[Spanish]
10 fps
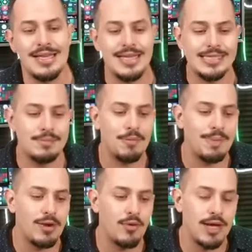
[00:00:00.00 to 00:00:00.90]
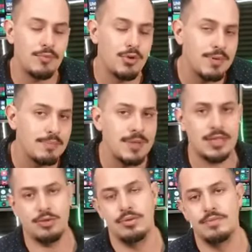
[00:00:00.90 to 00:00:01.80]
Y ese papel lo juega muy bien
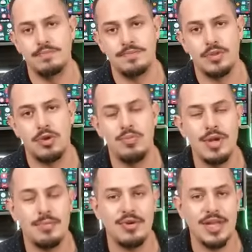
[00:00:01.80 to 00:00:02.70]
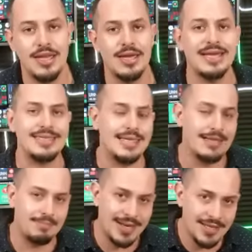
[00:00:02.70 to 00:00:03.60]
Bitcoin, como una moneda que
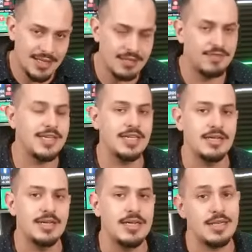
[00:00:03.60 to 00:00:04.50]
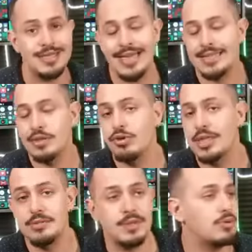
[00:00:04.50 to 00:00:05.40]
sea para transferir. Ya, si no
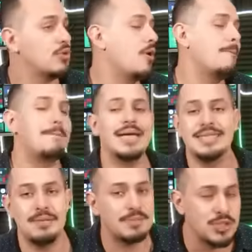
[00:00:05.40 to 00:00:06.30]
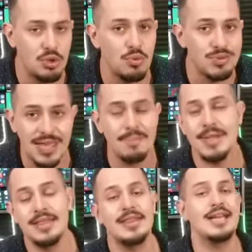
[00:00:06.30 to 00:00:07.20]
quieres Bitcoin, no pasa
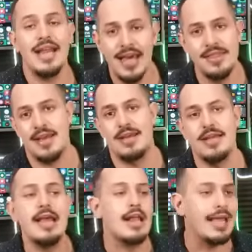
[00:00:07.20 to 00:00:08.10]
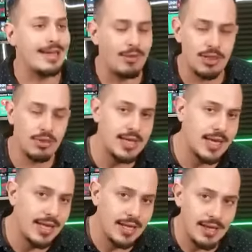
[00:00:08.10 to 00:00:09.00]
absolutamente nada. En cuanto
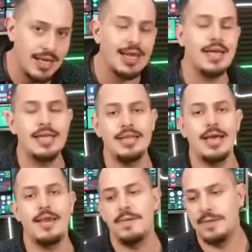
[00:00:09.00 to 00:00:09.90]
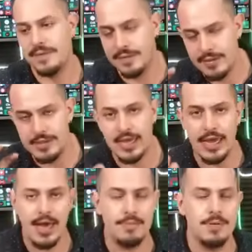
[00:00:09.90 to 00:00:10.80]
llegue a, la India, se
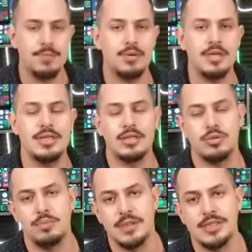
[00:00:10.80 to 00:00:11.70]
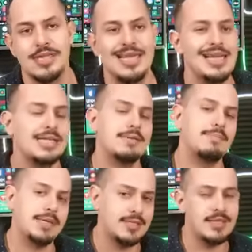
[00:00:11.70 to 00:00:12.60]
cambia por India rupias. Y las
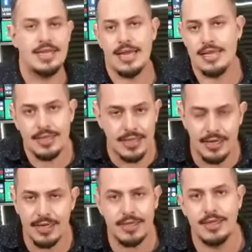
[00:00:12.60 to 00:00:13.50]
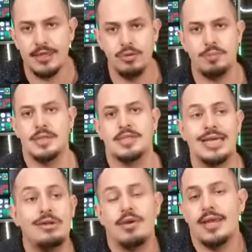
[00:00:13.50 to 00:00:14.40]
empresas de allá ya tienen India rupias, que
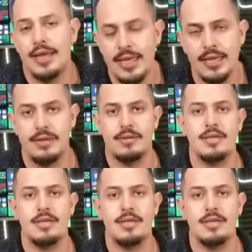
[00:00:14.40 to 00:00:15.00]
es lo que querían.